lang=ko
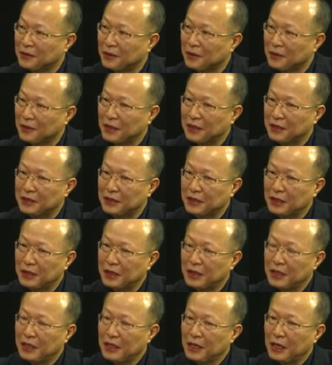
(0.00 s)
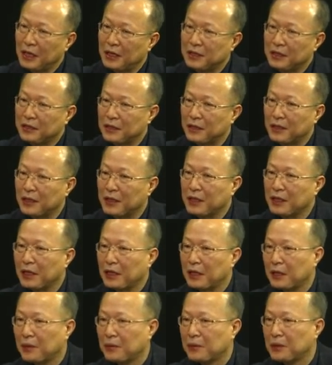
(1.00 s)
그렇죠. 그래서 아직
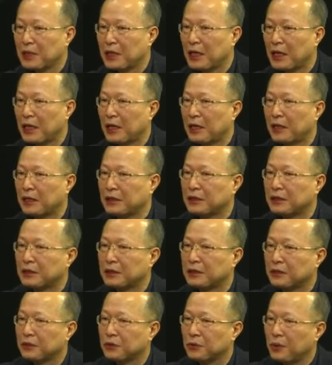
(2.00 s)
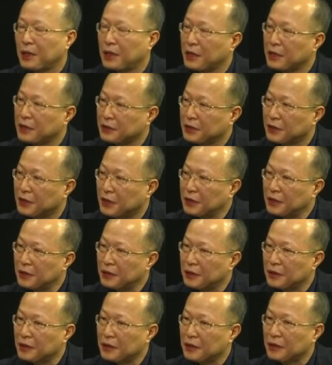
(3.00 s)
정확하게 우리가 그 소아에서 예.